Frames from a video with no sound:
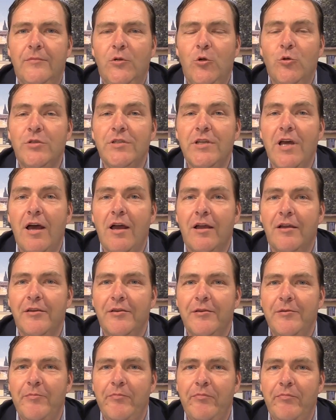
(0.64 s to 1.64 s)
Guten Tag,
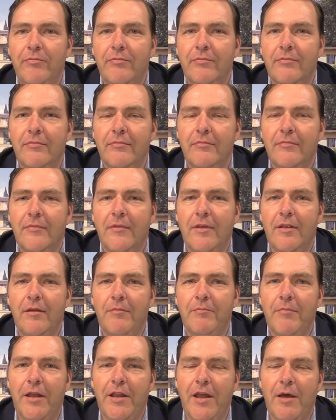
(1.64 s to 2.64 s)

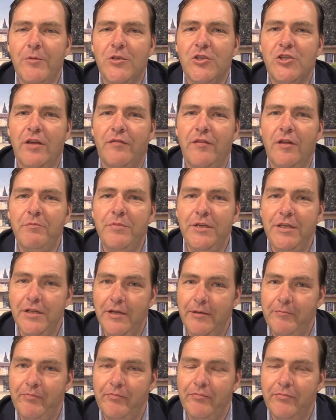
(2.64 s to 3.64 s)
mein Name ist Stefan
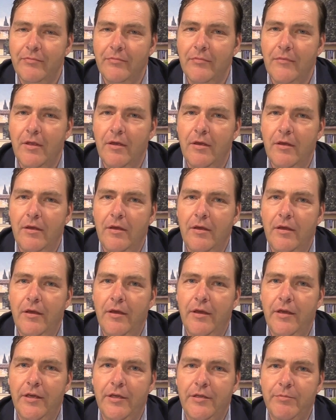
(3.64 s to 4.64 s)
Biene.
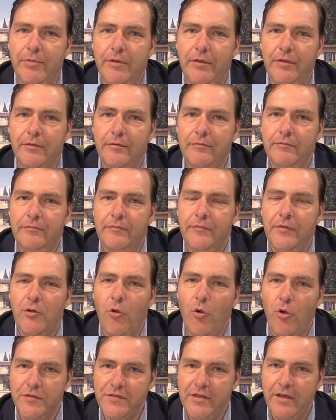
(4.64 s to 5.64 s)
Ich bin
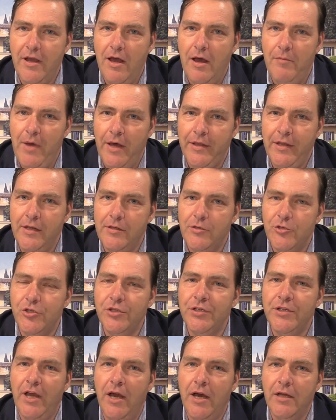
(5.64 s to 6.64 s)
Chorsänger am
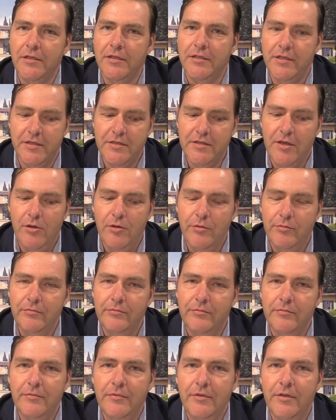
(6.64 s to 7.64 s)
Anhaltischen Theater Dessau
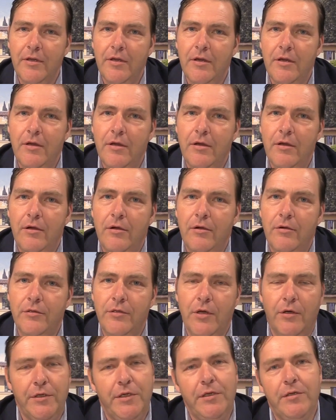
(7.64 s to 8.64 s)
und
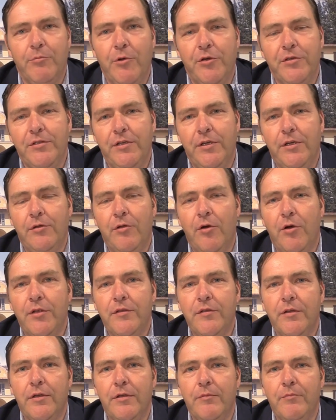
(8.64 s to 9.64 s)
auch ich möchte Ihnen
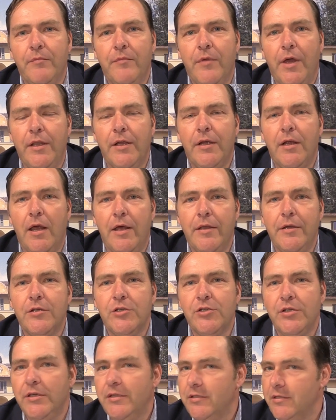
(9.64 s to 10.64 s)
heute eine kleine
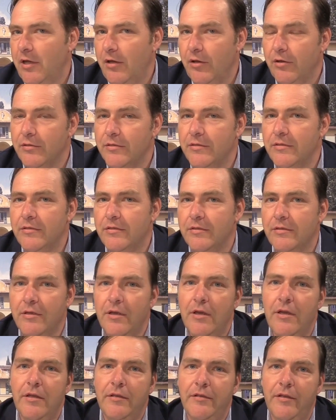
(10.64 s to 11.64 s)
Geschichte aus
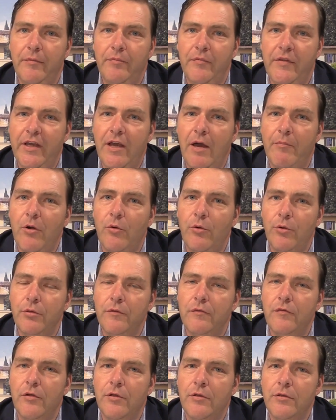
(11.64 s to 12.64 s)
dem Dekameron
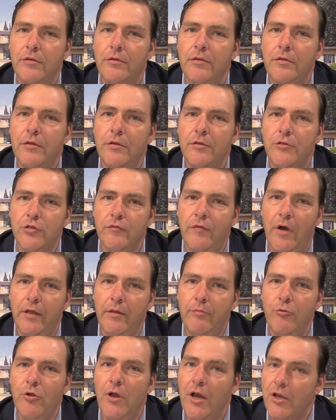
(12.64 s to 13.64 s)
von
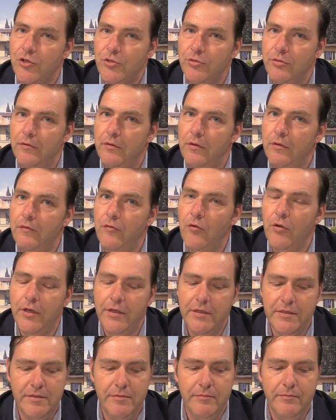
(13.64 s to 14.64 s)
Giovanni Boccaccio
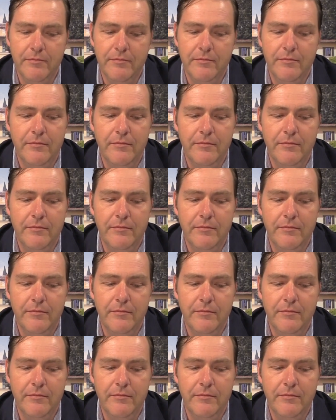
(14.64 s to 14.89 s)
vorlesen.